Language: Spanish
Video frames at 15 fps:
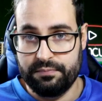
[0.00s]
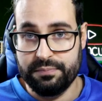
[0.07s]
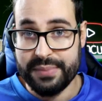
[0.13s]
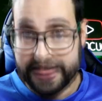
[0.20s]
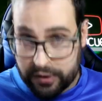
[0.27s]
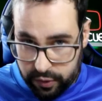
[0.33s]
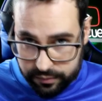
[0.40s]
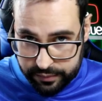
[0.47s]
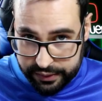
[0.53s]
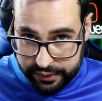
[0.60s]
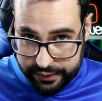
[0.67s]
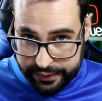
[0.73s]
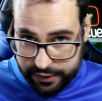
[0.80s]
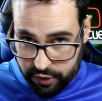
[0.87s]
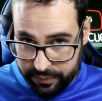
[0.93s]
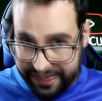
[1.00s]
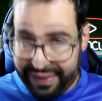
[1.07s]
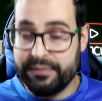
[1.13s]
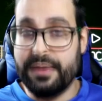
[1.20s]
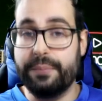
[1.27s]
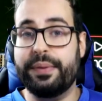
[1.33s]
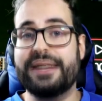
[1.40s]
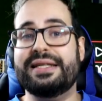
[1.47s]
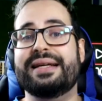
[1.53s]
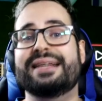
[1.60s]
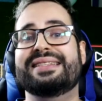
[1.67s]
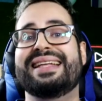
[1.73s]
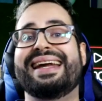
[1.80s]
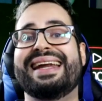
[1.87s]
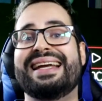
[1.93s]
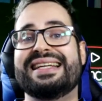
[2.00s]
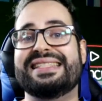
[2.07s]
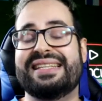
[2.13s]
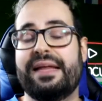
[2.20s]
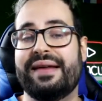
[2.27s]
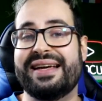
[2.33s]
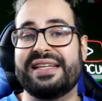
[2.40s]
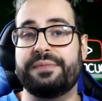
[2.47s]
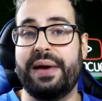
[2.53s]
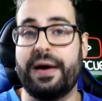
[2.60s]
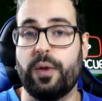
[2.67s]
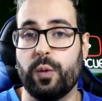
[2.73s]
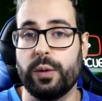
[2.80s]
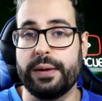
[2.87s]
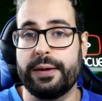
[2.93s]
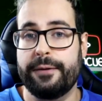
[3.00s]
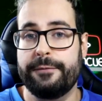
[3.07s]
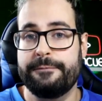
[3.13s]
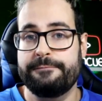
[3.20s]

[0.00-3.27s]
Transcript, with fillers: mi nombre, el nombre de mi empresa que está registrada, que es Manquer.